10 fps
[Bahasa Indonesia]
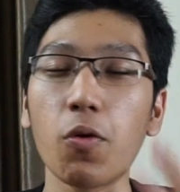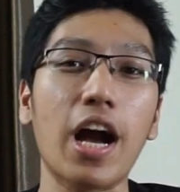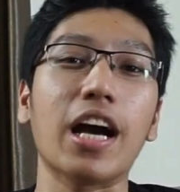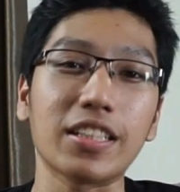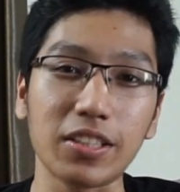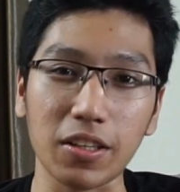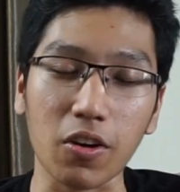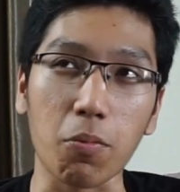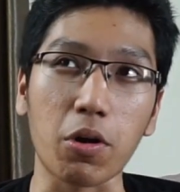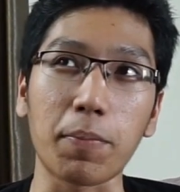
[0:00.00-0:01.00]
Gue gak akan
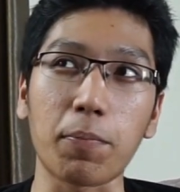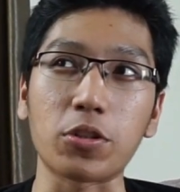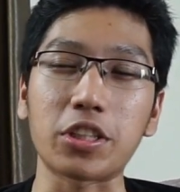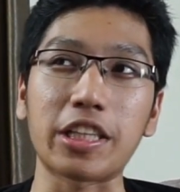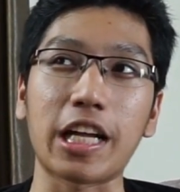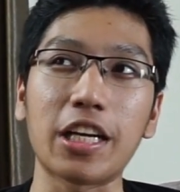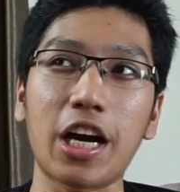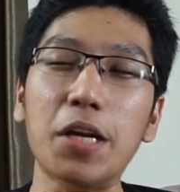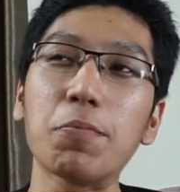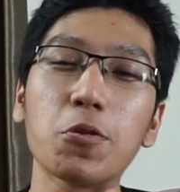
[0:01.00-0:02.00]
ngomongin plot ceritanya
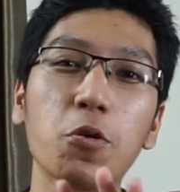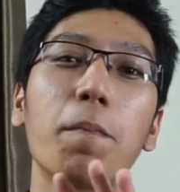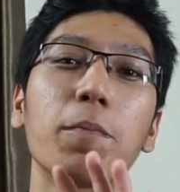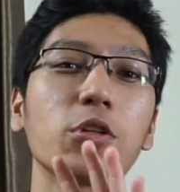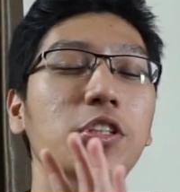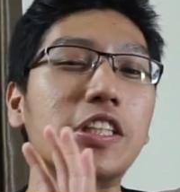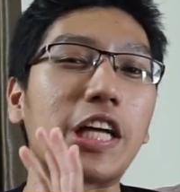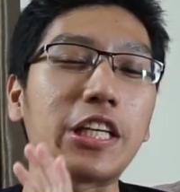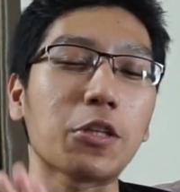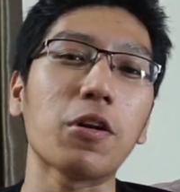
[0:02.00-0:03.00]
karena menurut gue plot
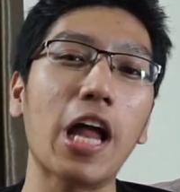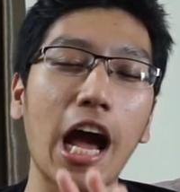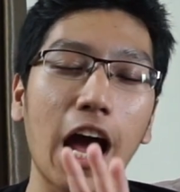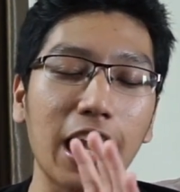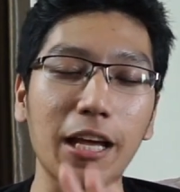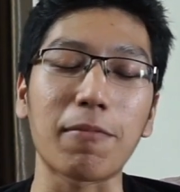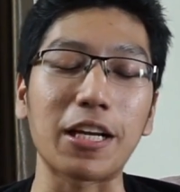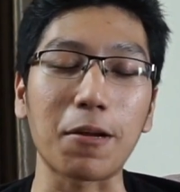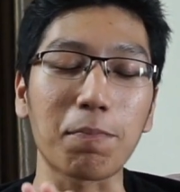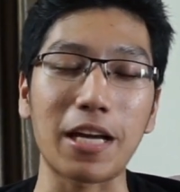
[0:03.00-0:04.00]
ceritanya itu adalah hal yang
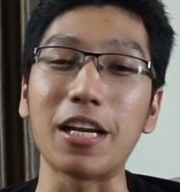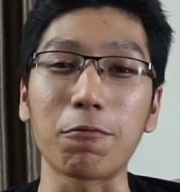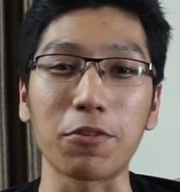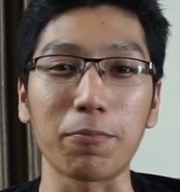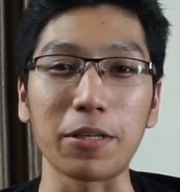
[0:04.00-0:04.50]
paling lemah dalam film